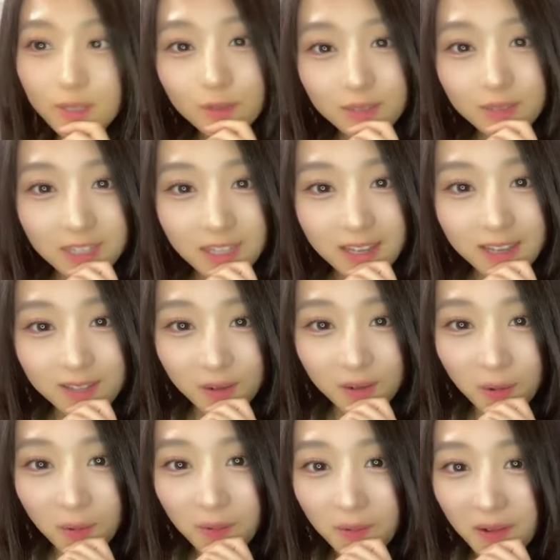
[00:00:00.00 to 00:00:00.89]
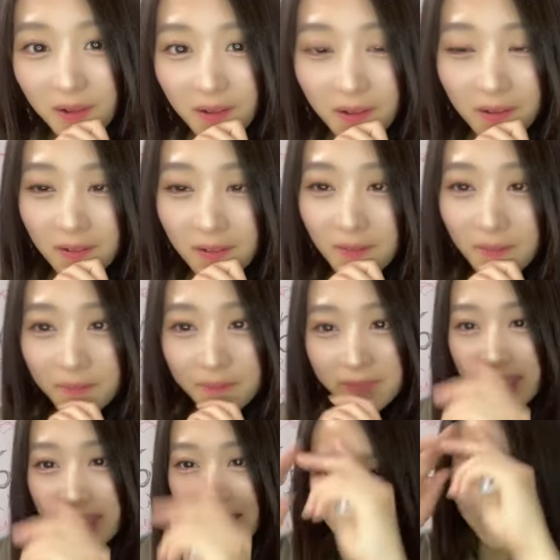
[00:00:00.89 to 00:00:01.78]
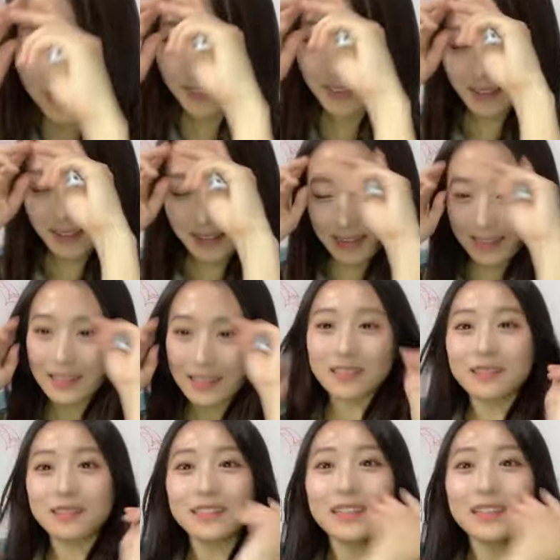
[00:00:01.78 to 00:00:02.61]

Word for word: す80歳以上え80